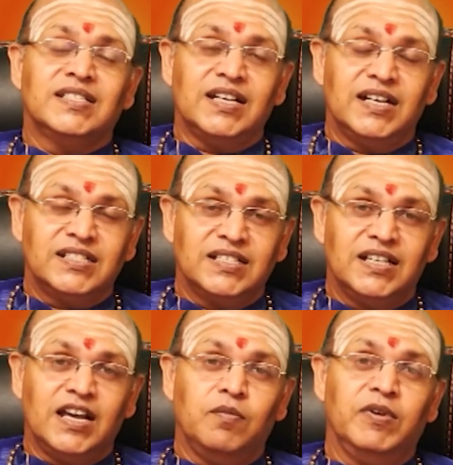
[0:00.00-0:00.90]

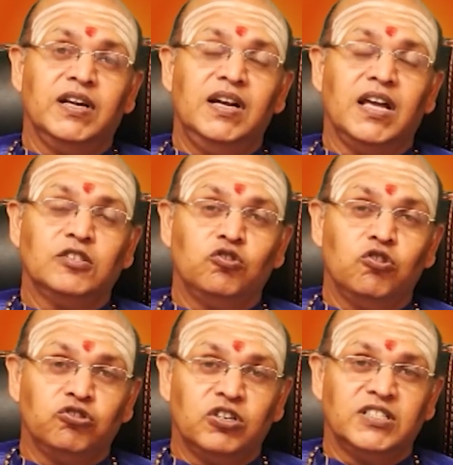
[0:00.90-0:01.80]
சகஸ்டநாமங்கள்
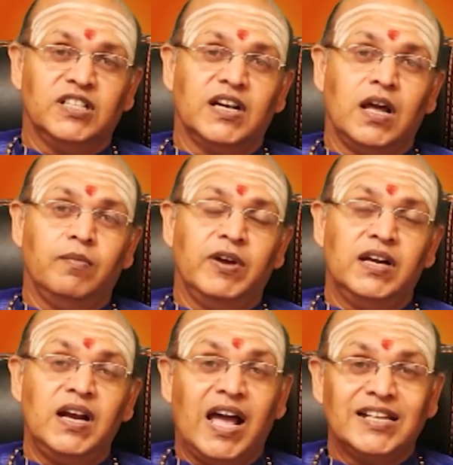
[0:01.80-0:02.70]
அஷ்டோத்திர
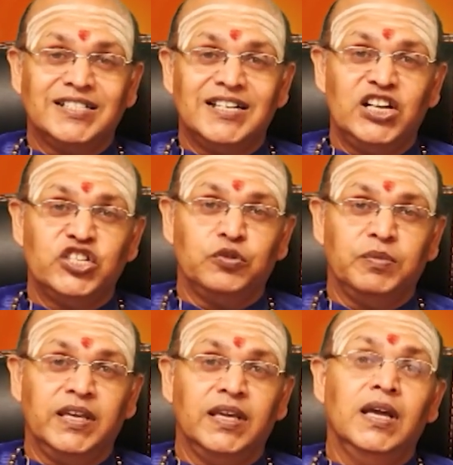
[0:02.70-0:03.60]
சதநாமங்கள்
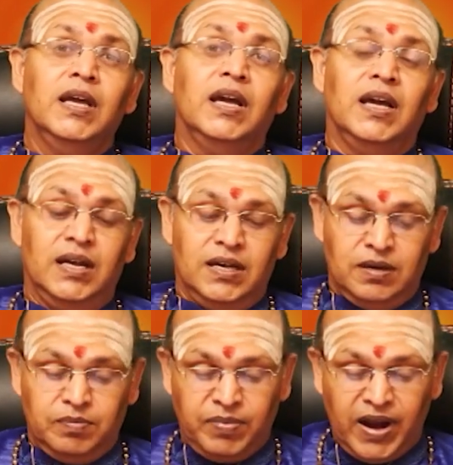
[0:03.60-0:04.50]
அஷ்டலட்சுமி
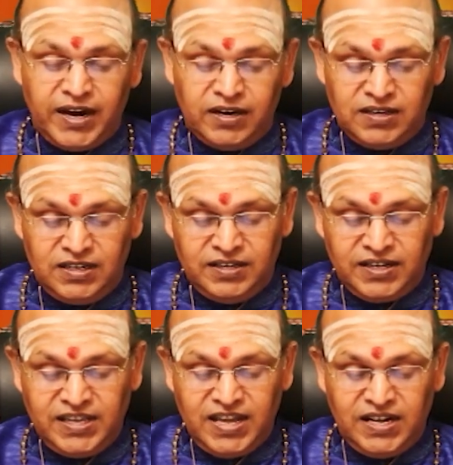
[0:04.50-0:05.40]
பாடல்கள்
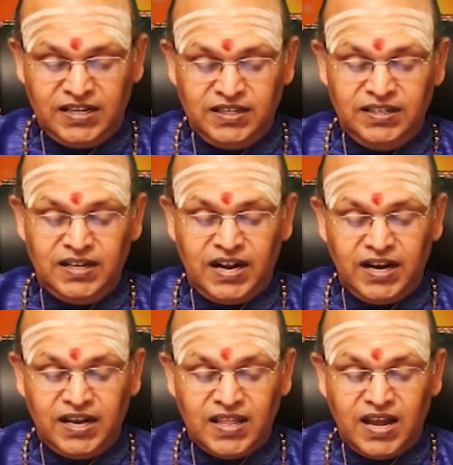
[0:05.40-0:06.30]
நிறைய இருக்குது
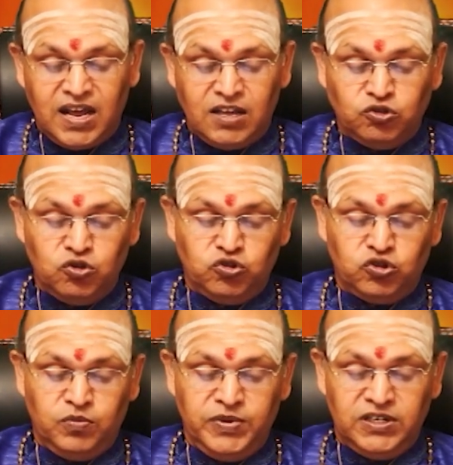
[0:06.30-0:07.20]
கனகதாரா
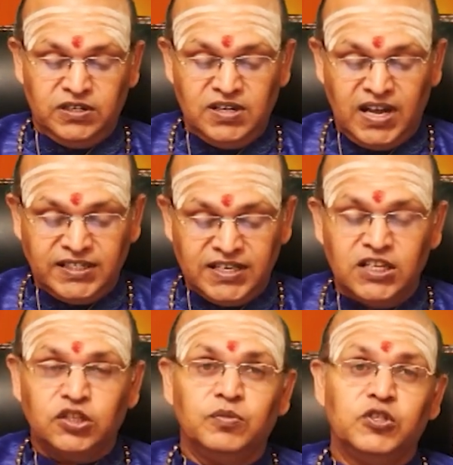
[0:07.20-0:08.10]
ஸ்தோத்திரம் இருக்குது
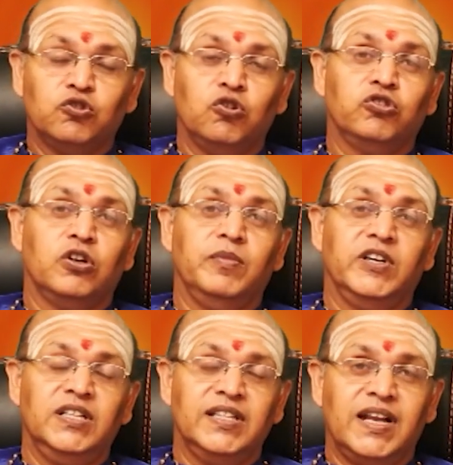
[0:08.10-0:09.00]
அஷ்டலட்சுமி ஸ்தோத்திரம்
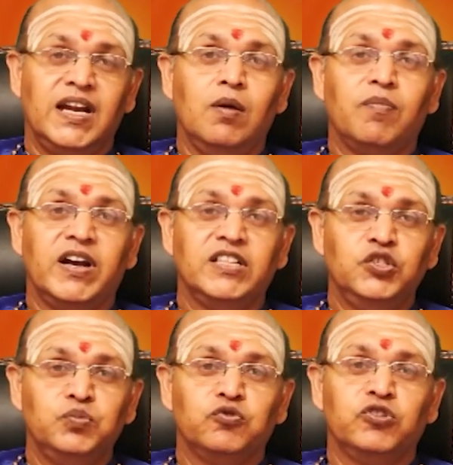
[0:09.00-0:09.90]
இருக்குது இதெல்லாம்
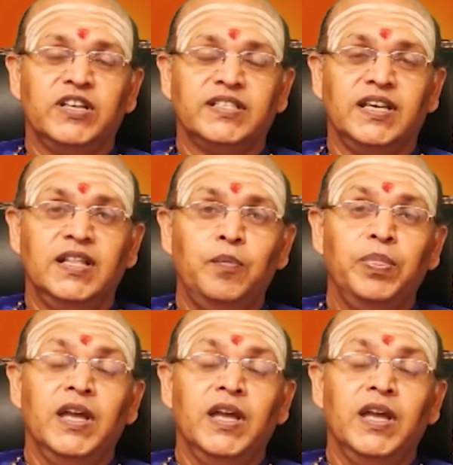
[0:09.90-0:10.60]
படித்து பூஜை செய்து